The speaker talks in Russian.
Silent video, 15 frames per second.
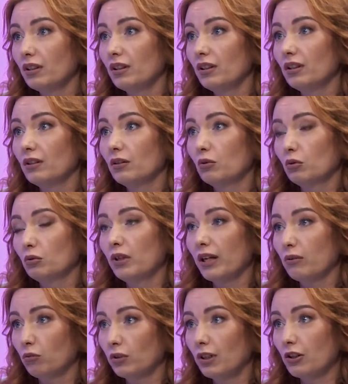и куда
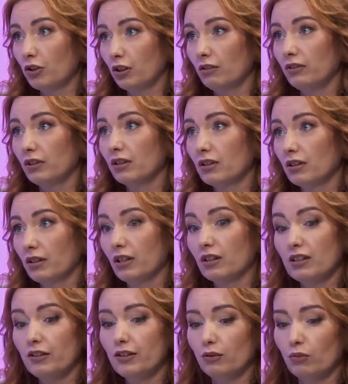ему дальше двигаться. И
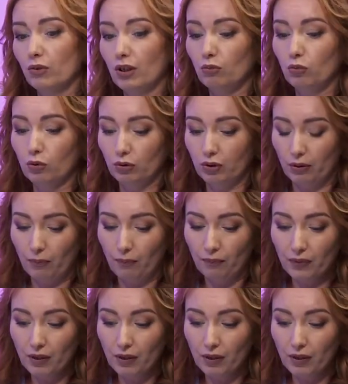с этим мы работаем.